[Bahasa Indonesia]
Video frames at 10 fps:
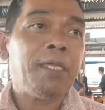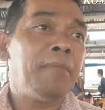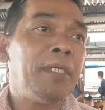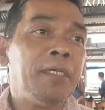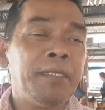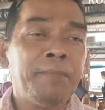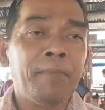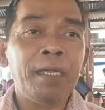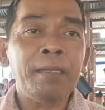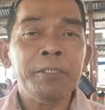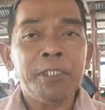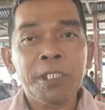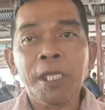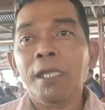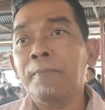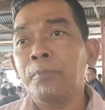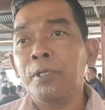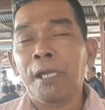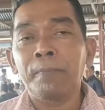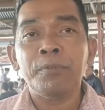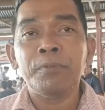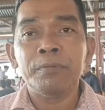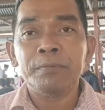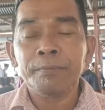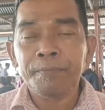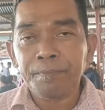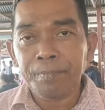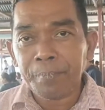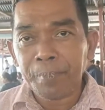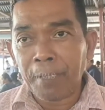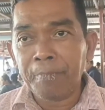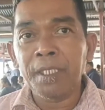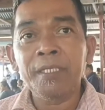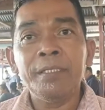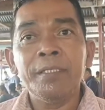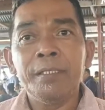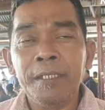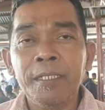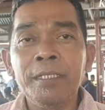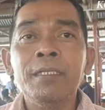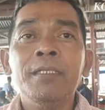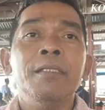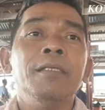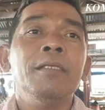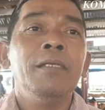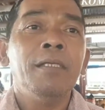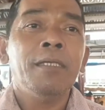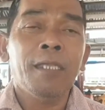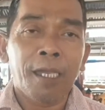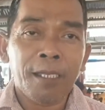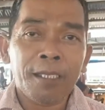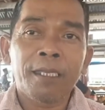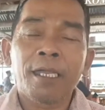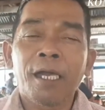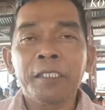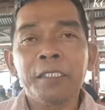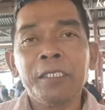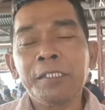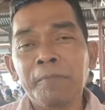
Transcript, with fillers: kami tidak menerima jika kampung-kampung kami dihilangkan.